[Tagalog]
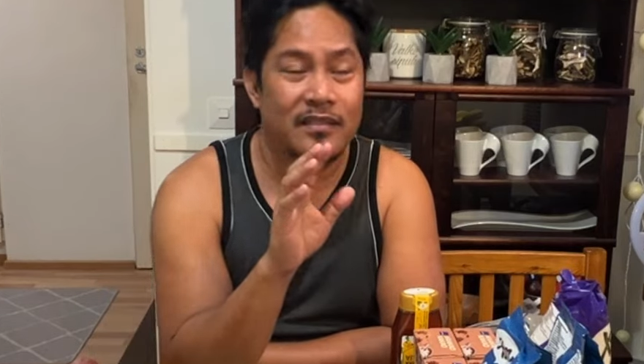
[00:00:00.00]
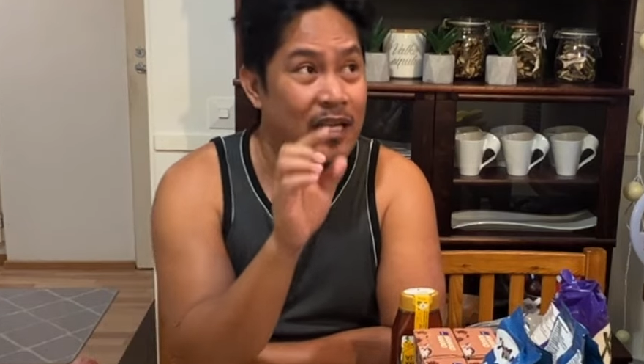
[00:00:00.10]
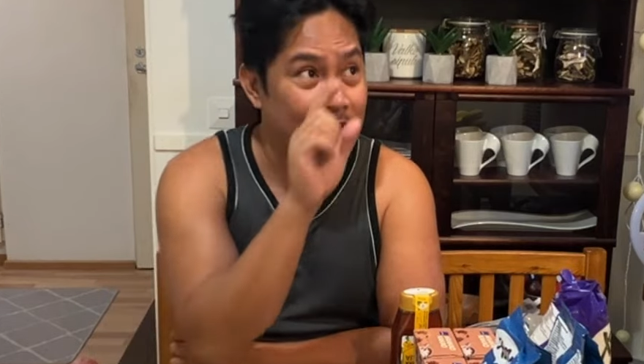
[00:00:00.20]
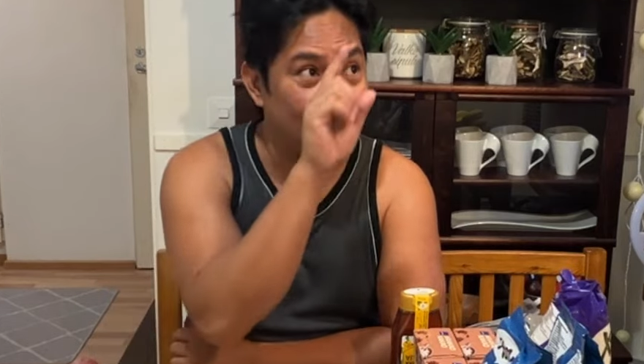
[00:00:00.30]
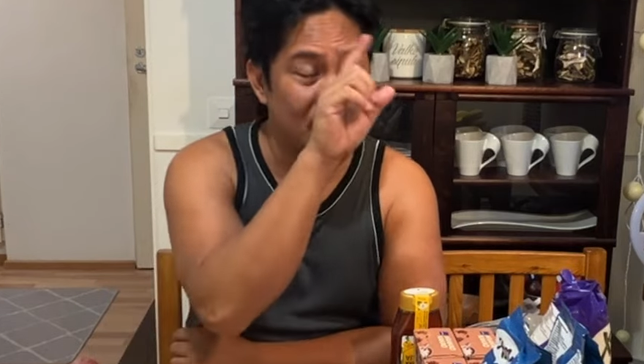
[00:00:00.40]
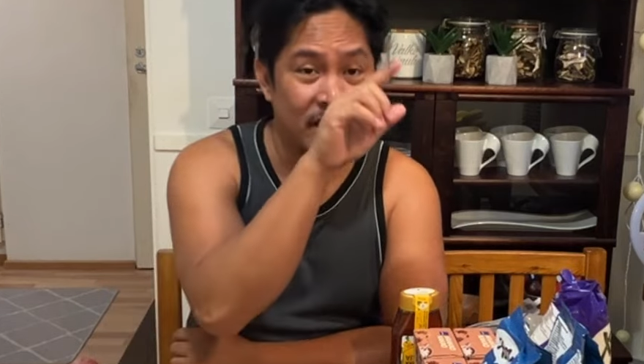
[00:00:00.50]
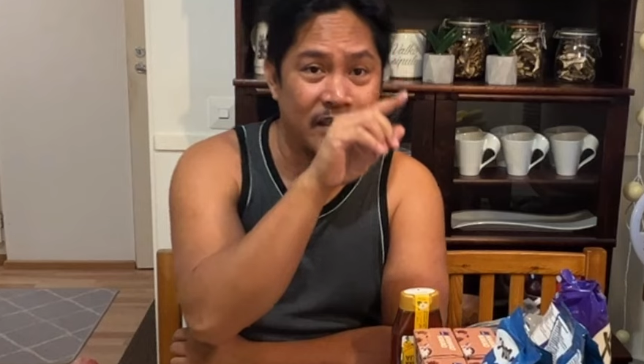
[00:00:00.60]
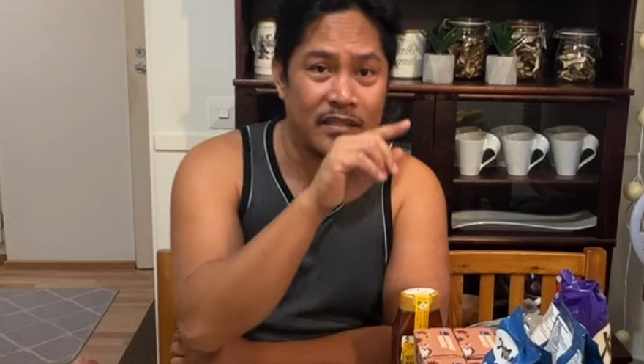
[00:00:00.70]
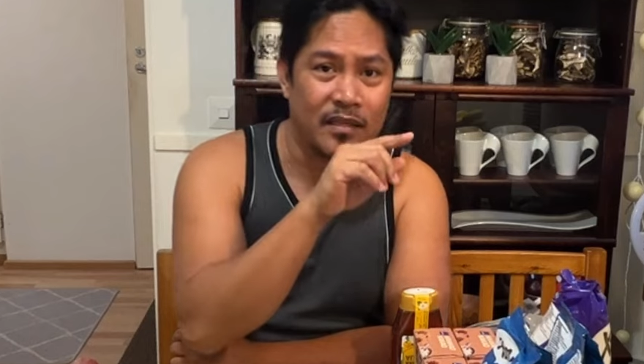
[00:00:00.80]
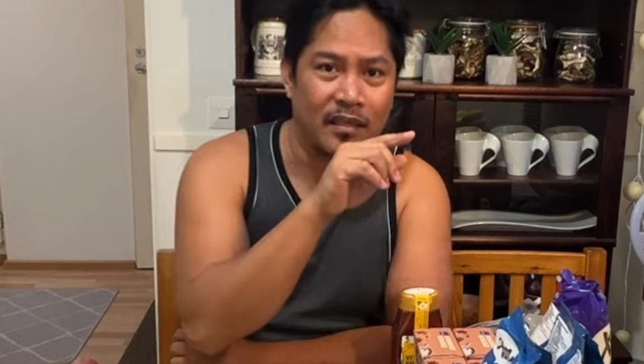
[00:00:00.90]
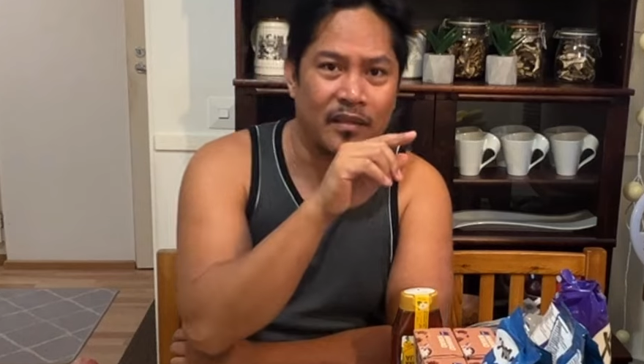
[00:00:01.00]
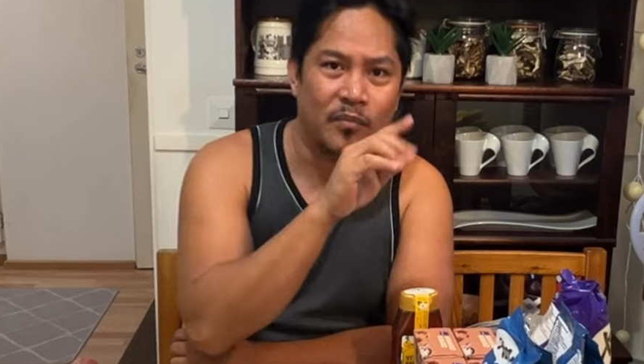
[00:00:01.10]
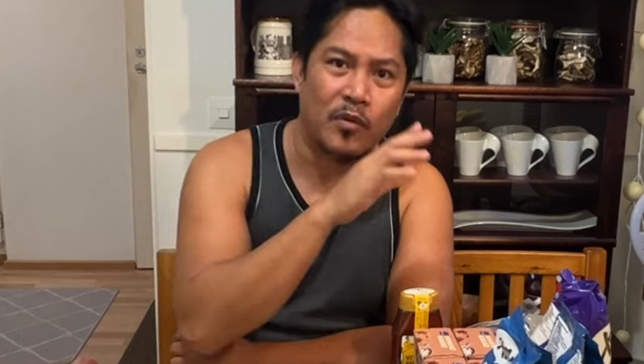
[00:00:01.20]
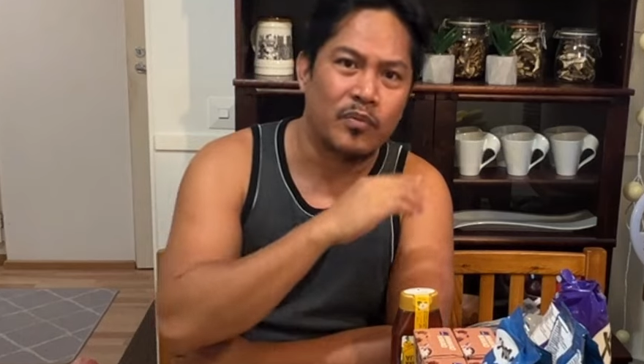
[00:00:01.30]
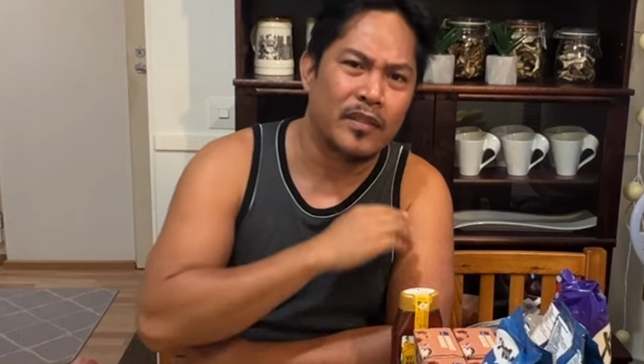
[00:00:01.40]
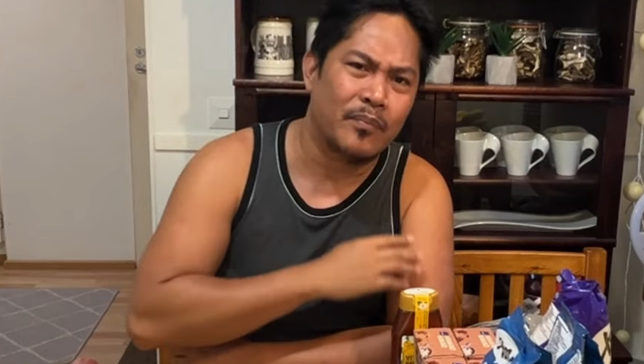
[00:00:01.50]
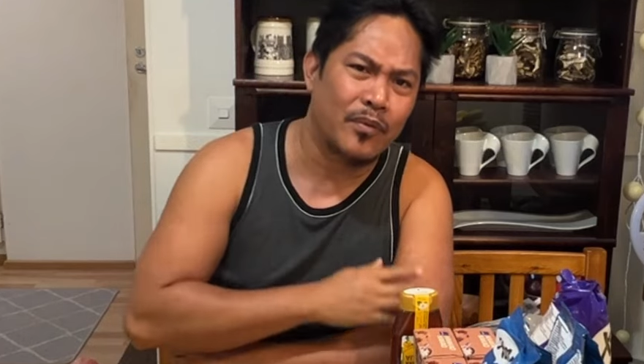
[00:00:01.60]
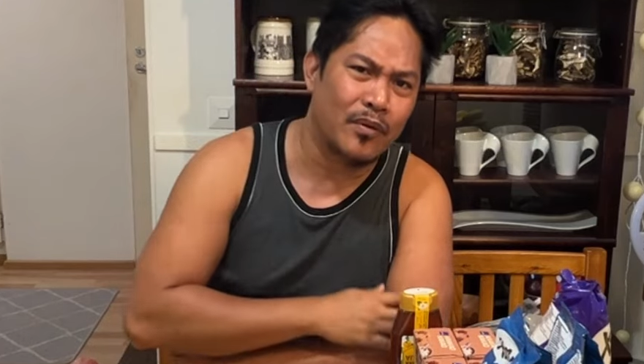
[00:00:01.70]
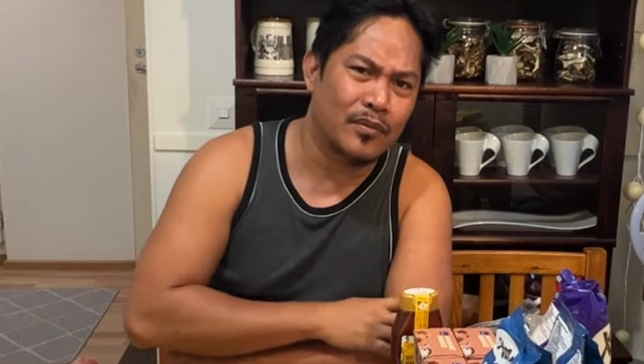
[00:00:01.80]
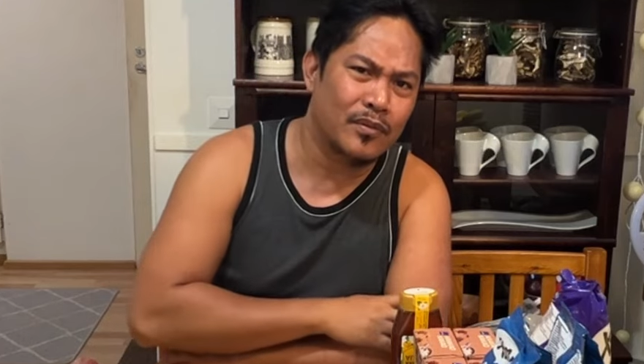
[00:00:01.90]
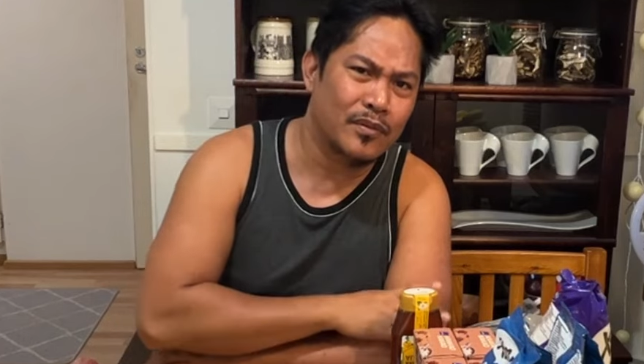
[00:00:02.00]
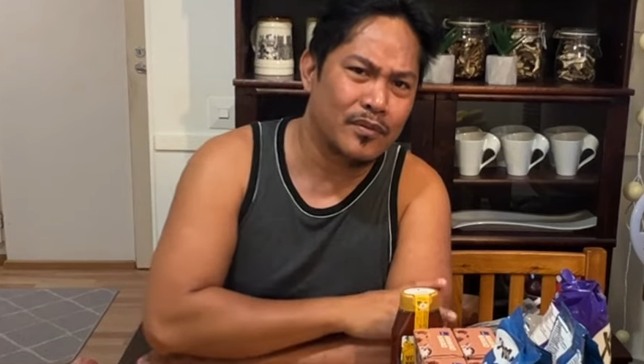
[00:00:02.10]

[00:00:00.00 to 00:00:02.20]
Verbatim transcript: sa, lalo na city center, pupunta po ako doon,